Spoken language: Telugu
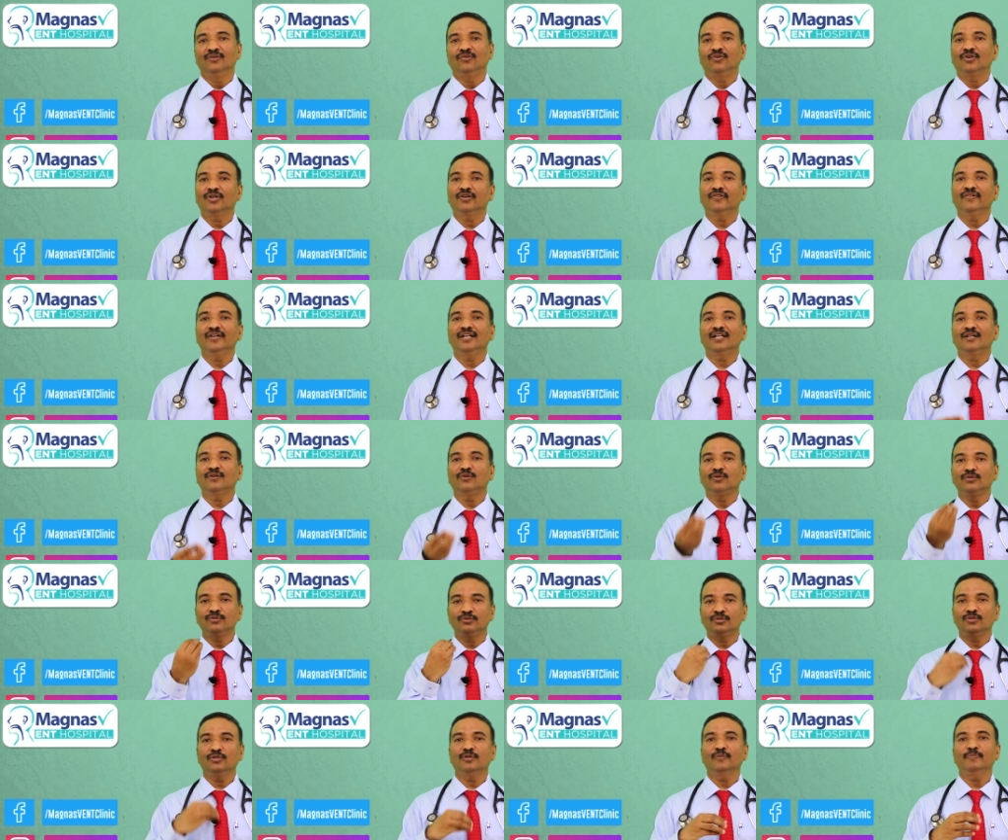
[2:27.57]
ఒకవేళ
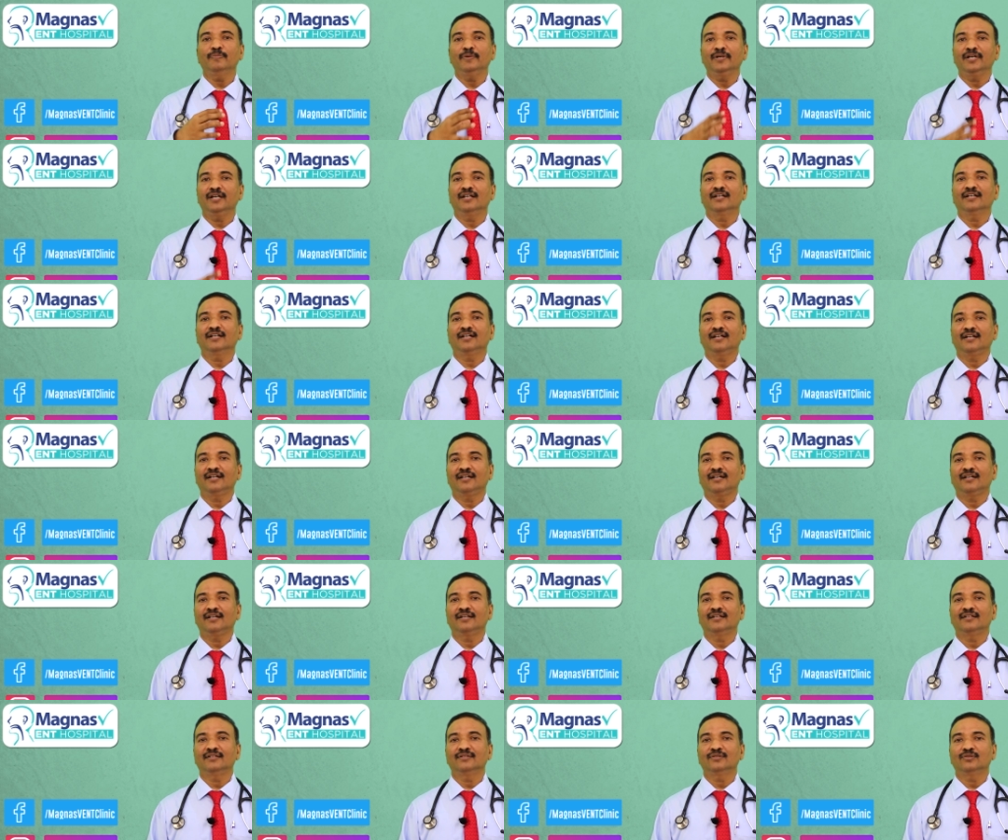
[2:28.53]
గొంతు నొప్పి గనక
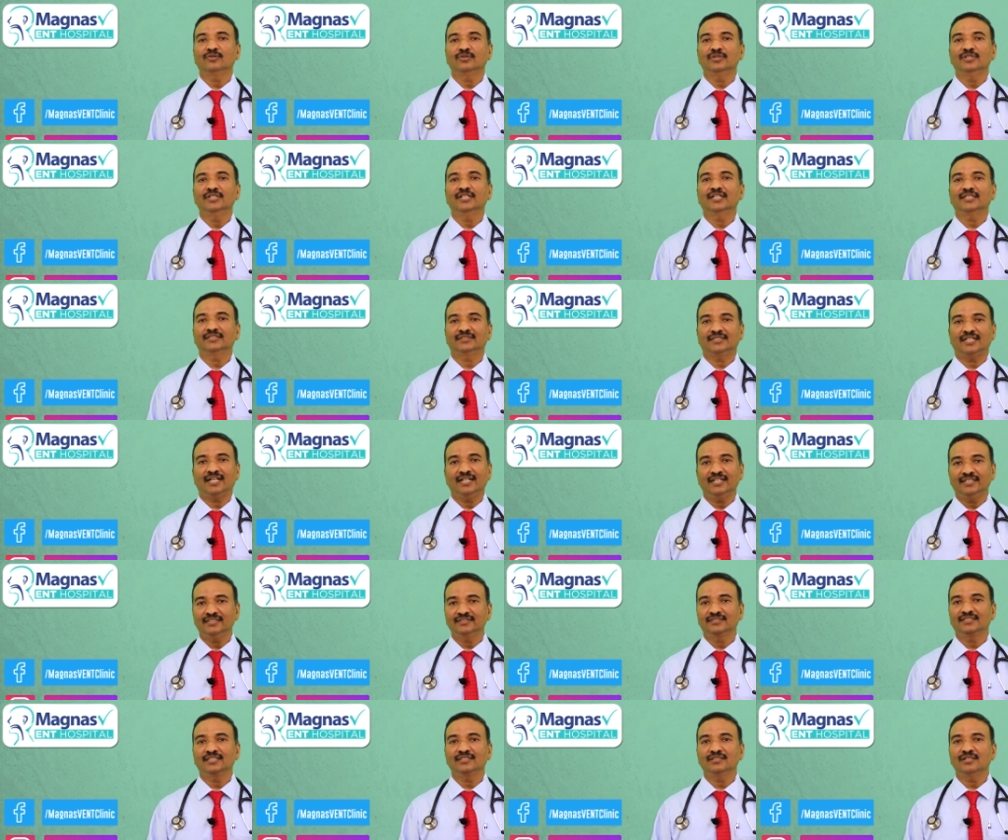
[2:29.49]
కొద్దిగా
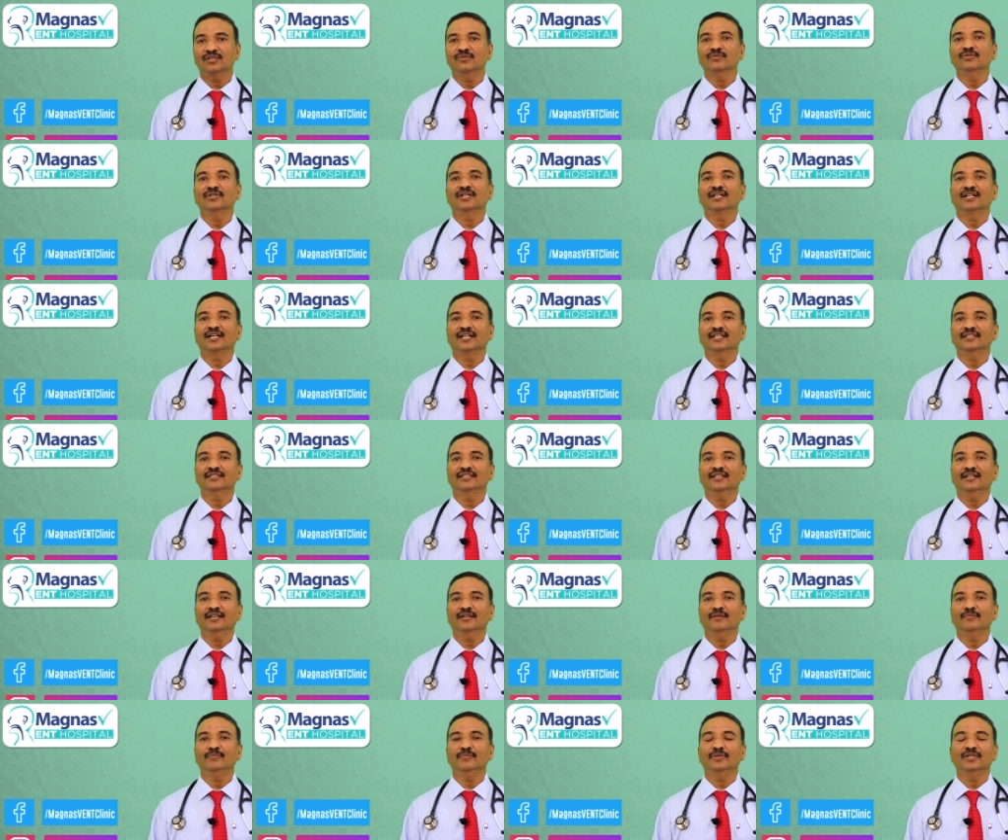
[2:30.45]
స్టార్టింగ్ స్టేజ్లో ఉన్నట్లయితే
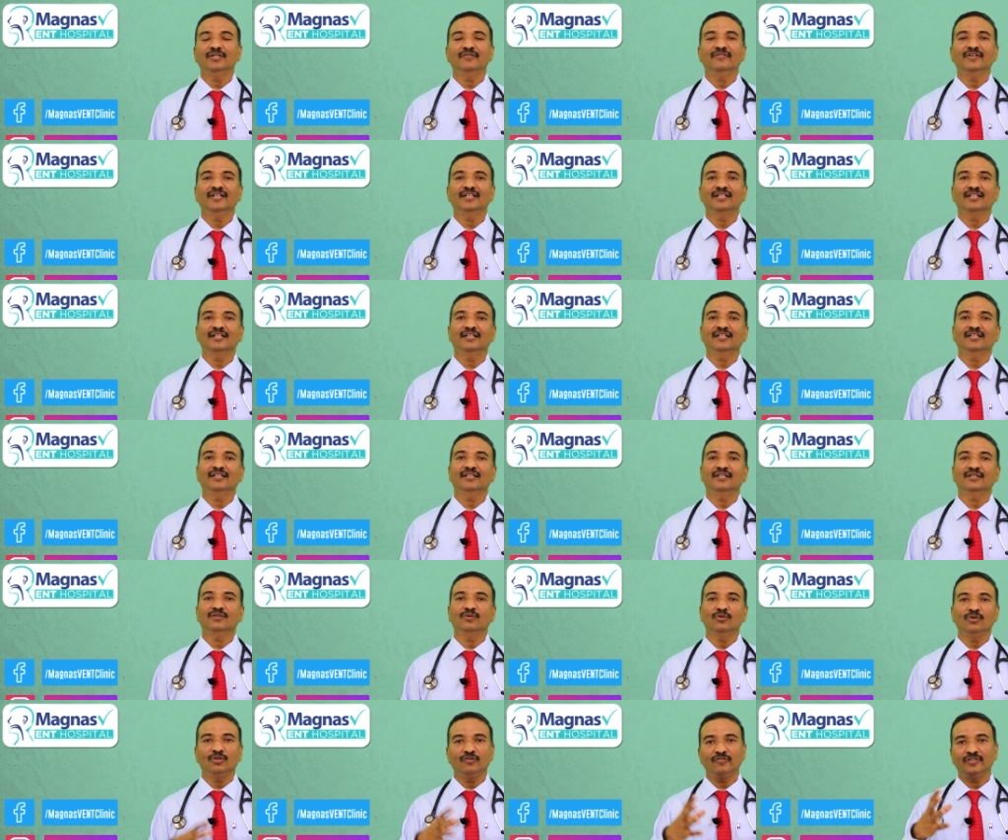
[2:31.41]
మీరు వెంటనే
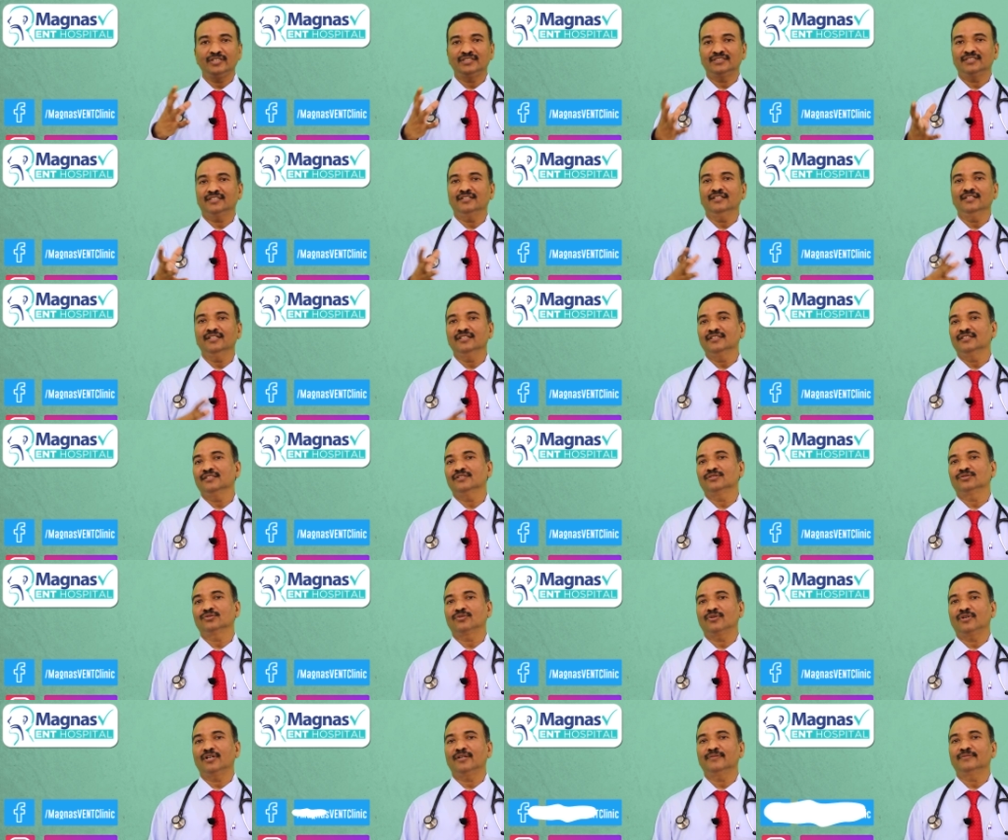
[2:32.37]
గోరువెచ్చటి నీరు
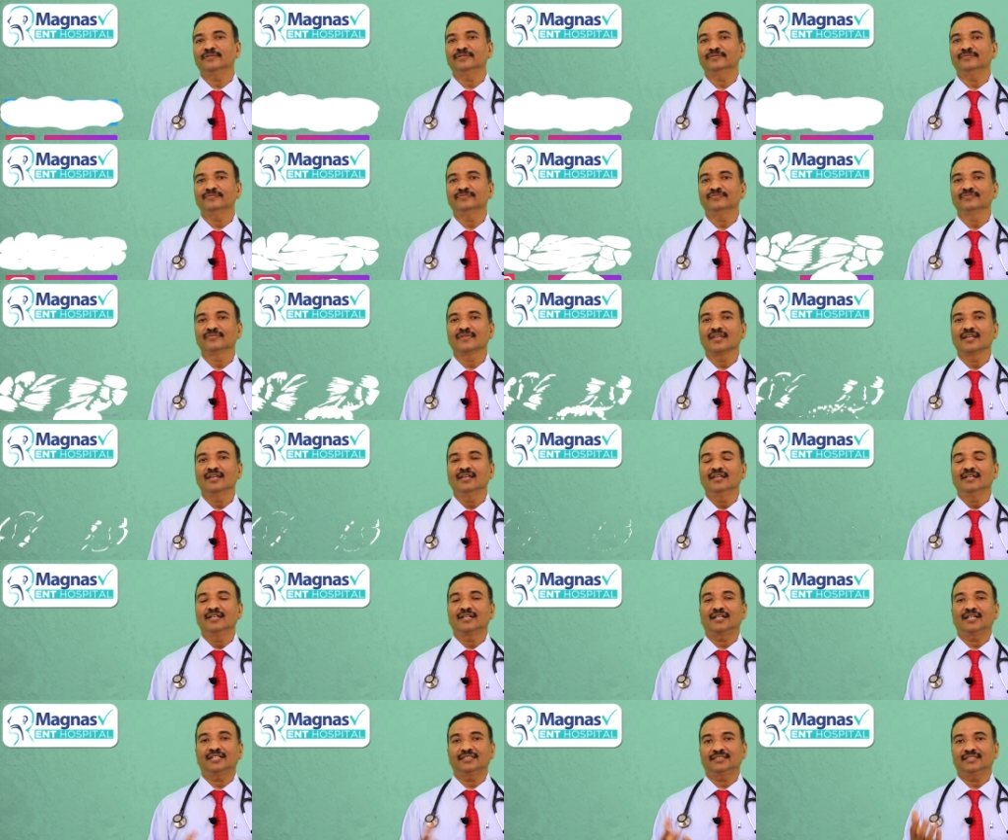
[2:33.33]
తీసుకోవడము
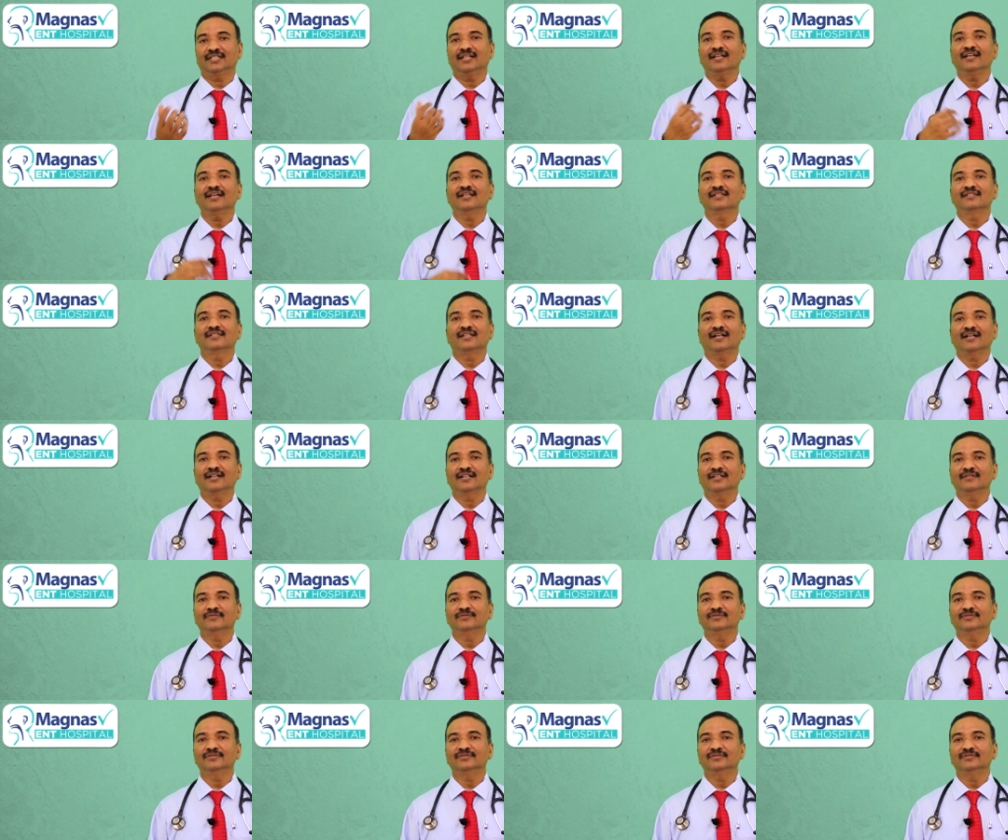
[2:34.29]
కషాయాలు
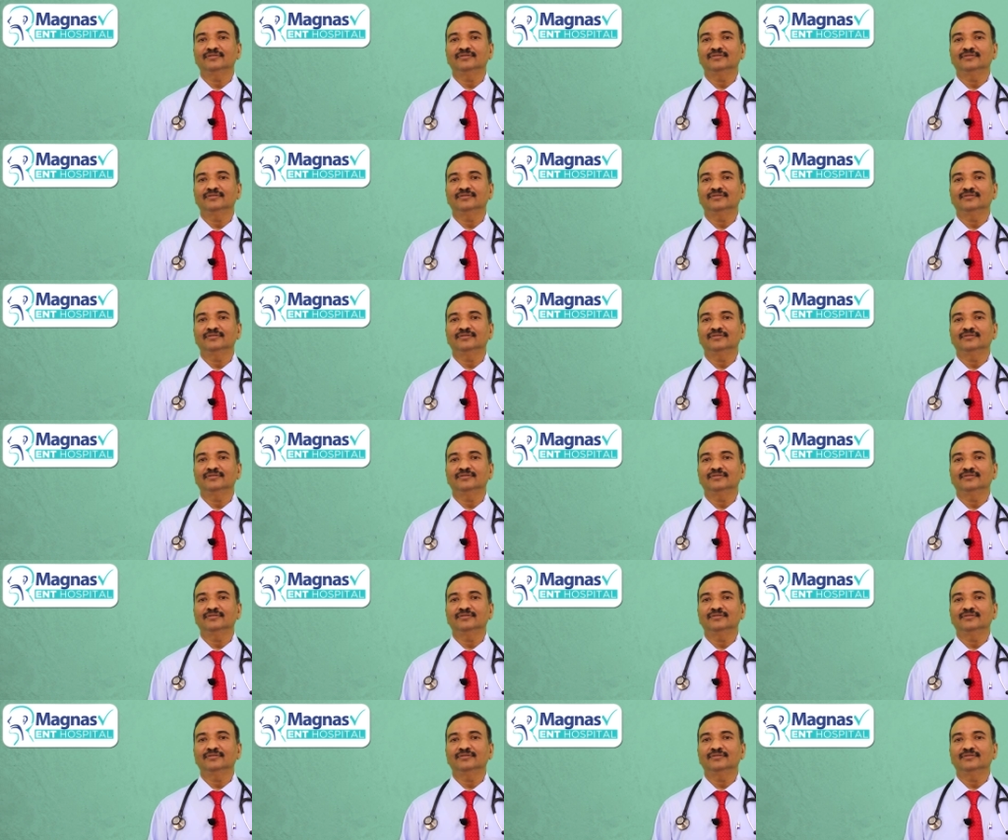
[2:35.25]
తాగడము